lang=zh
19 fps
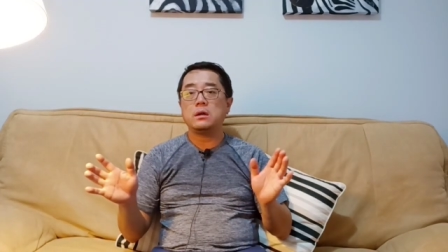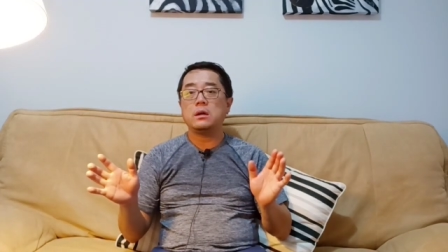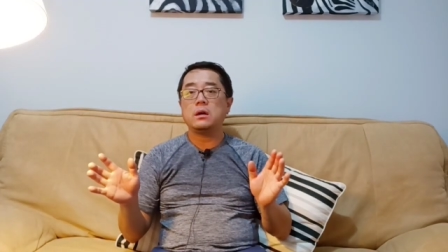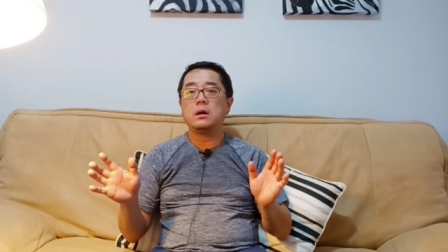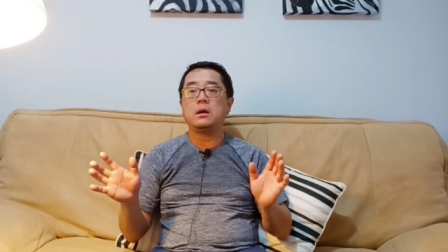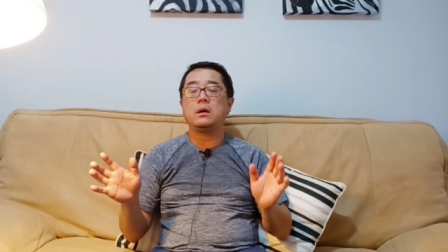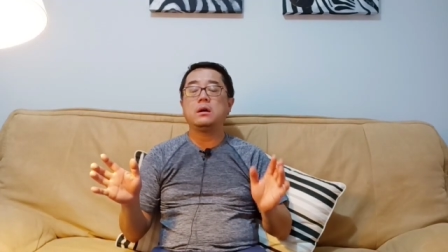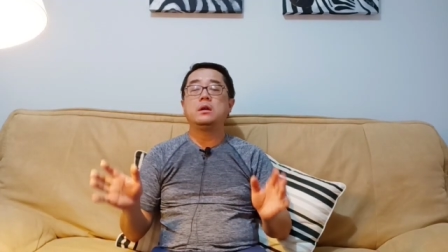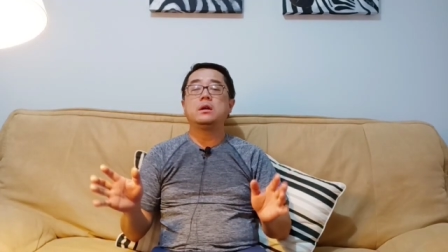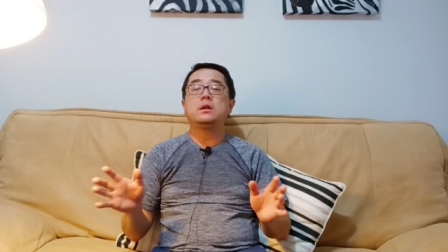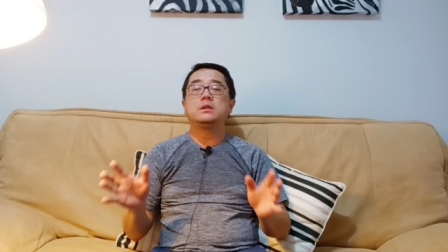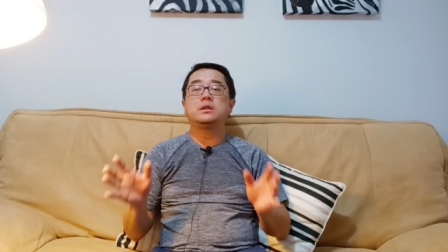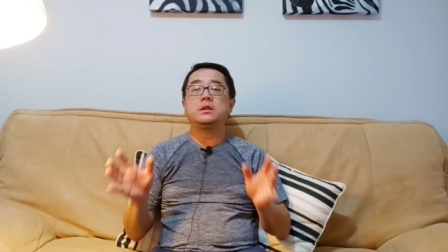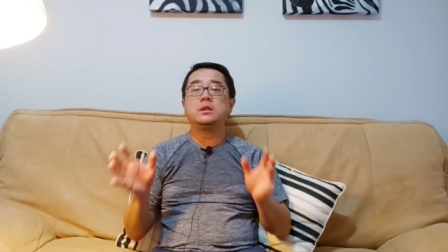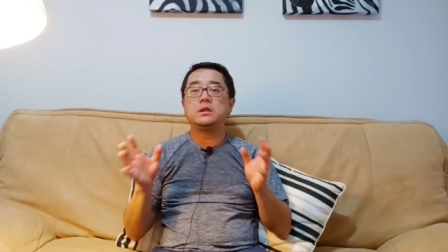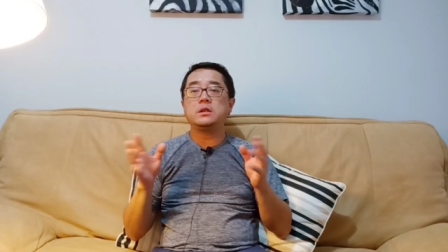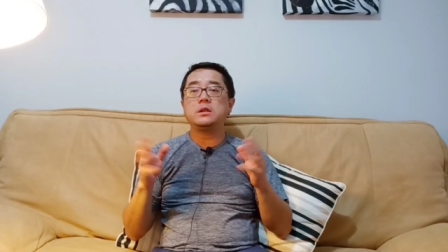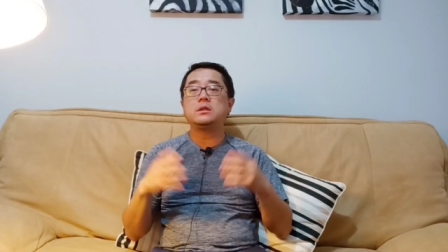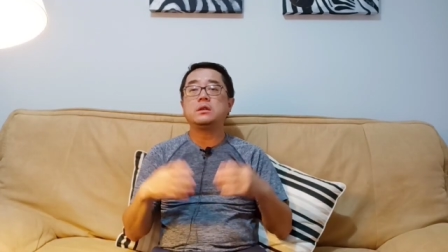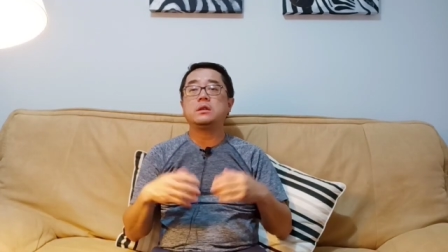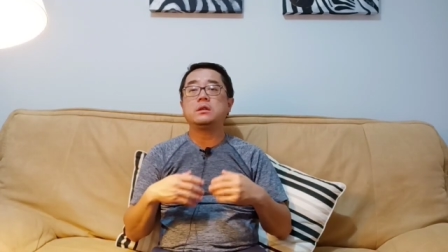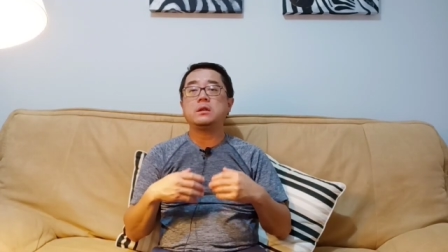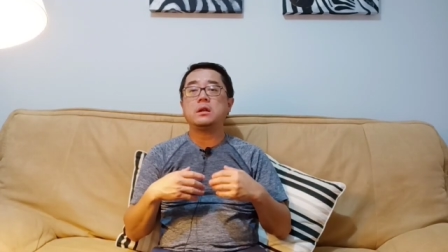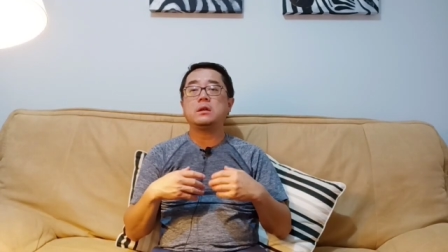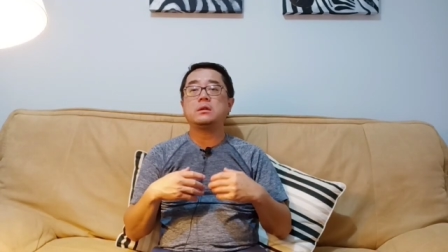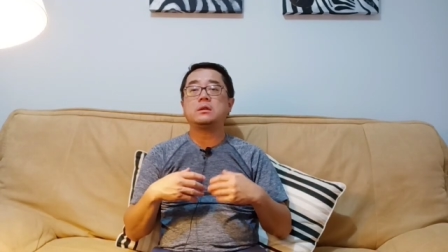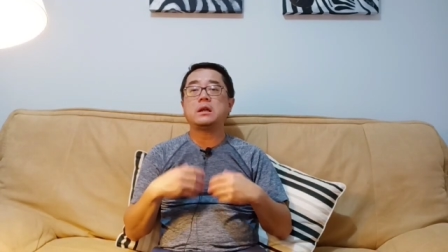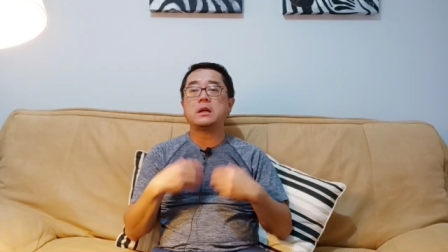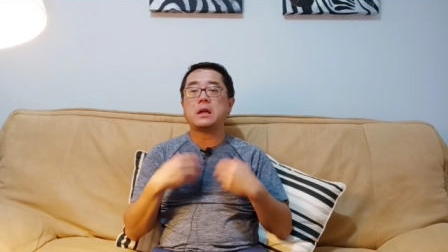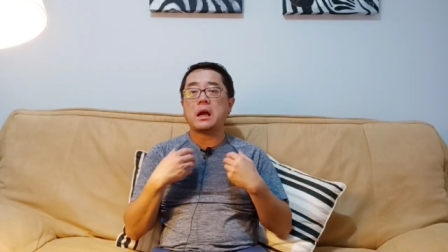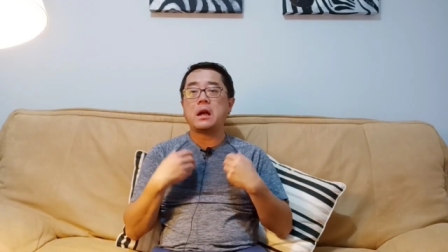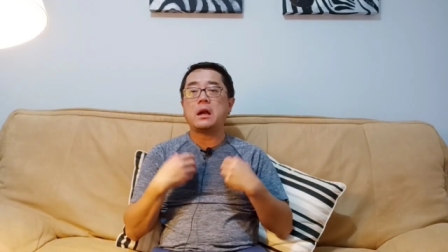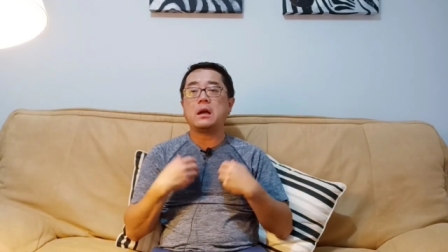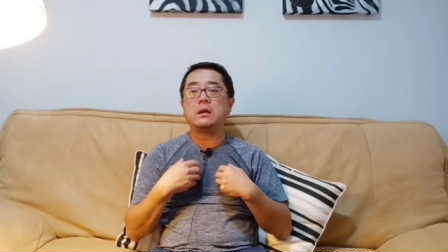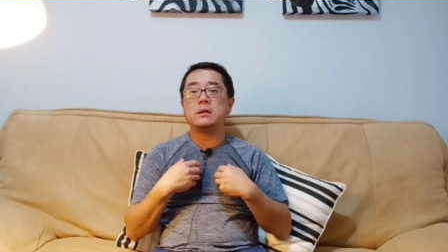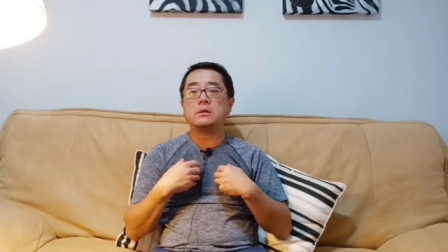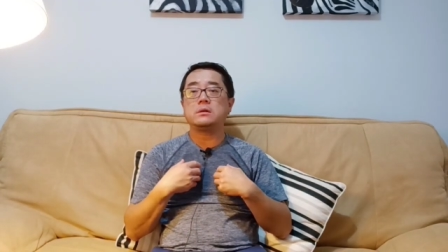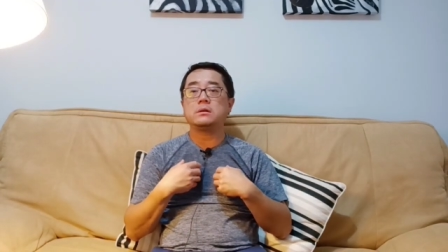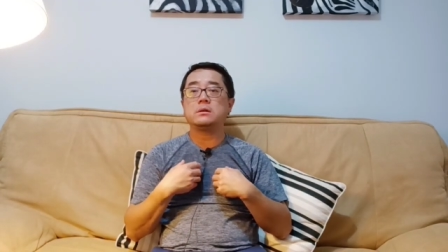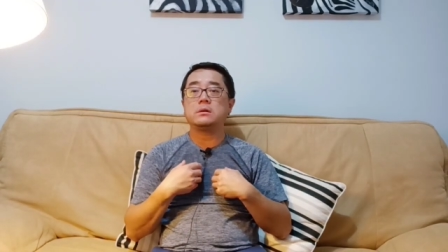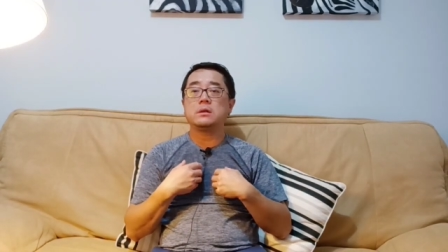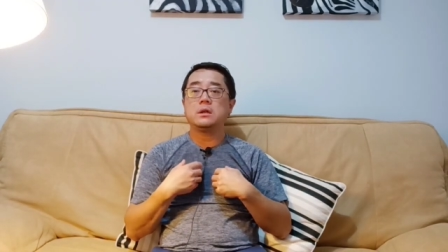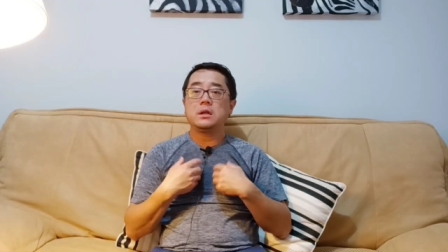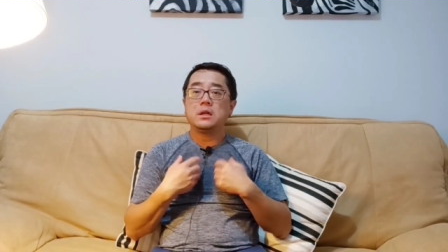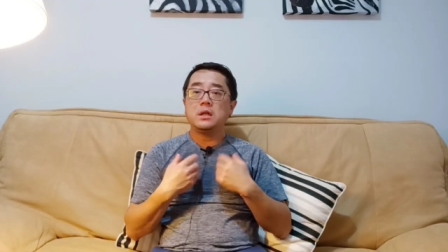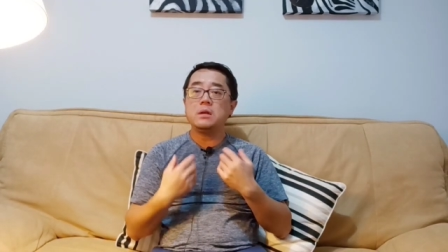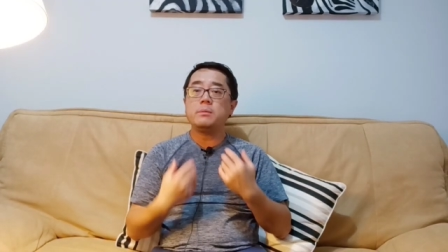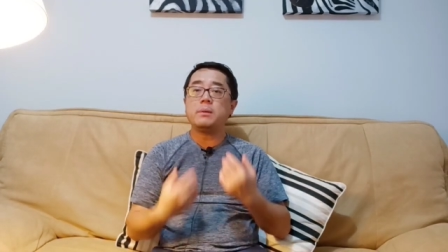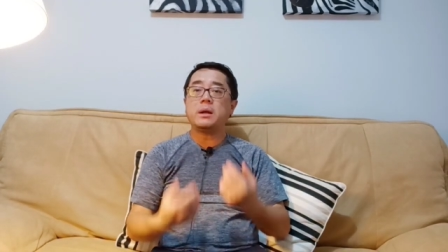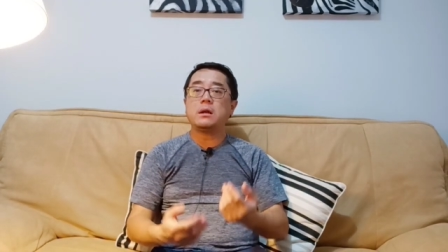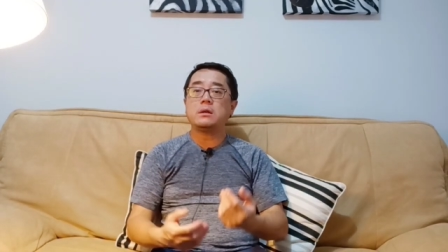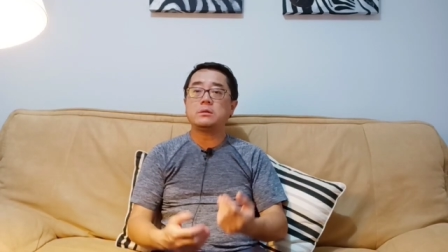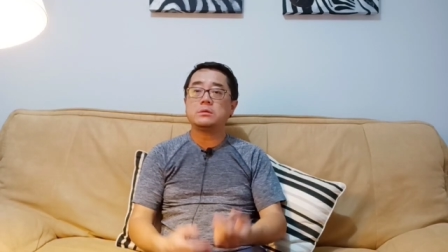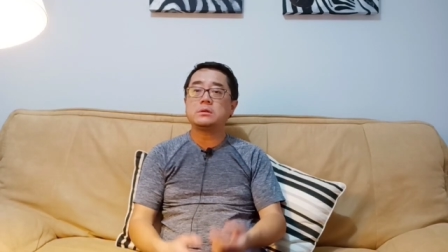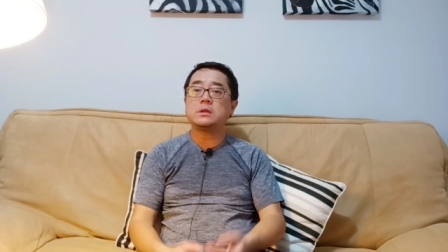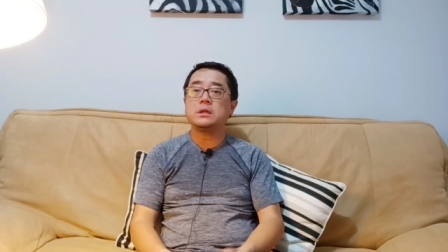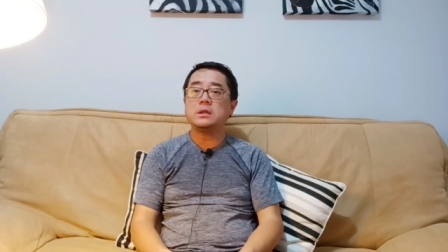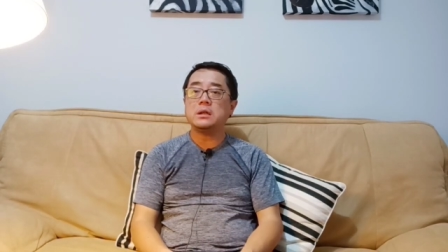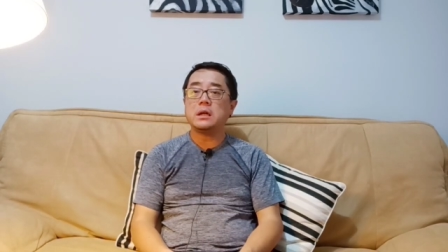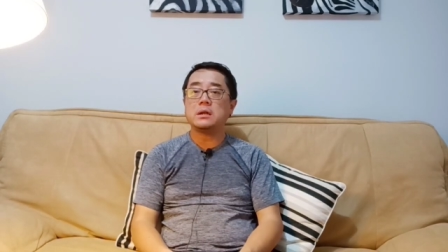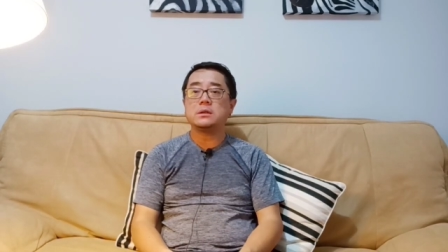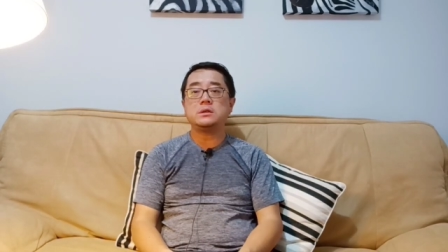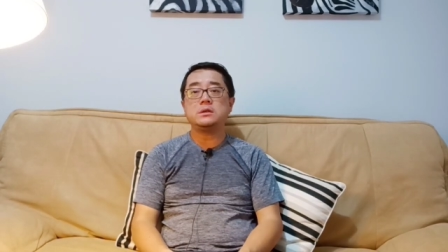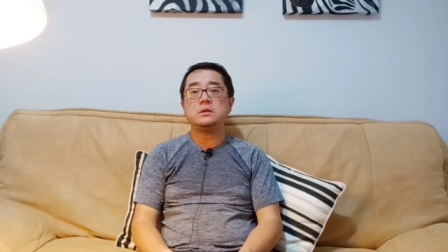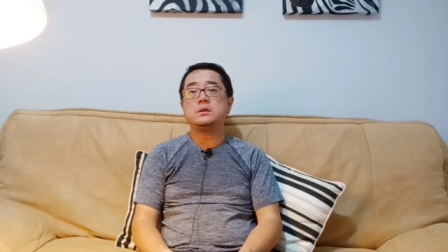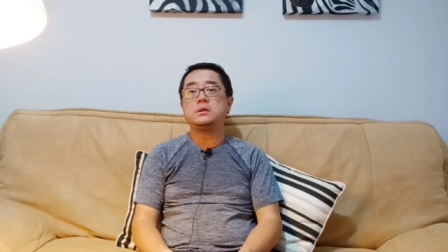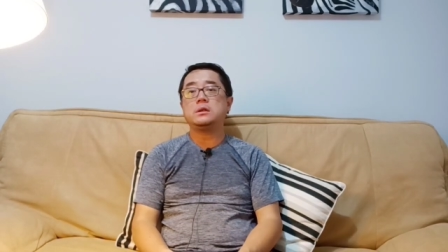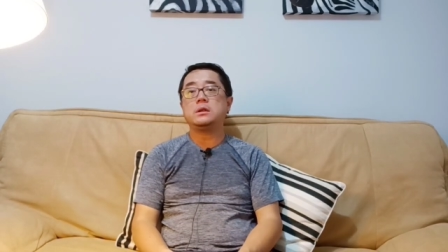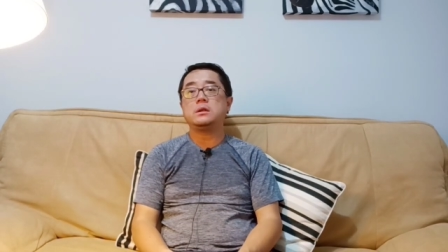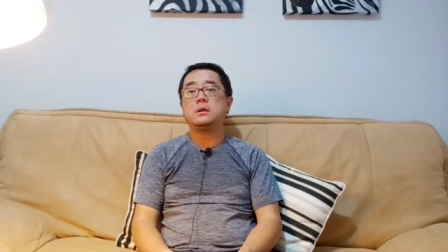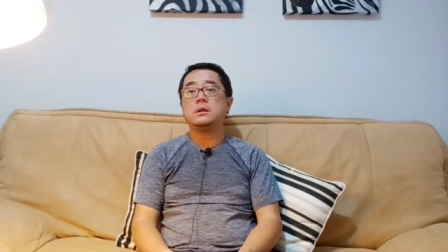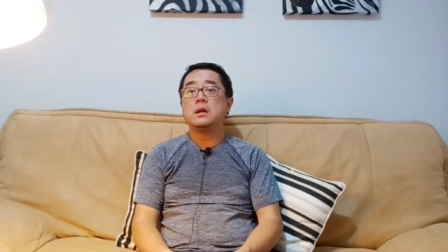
啊，这些人呢，他感染了，一般来说，在一两个星期内，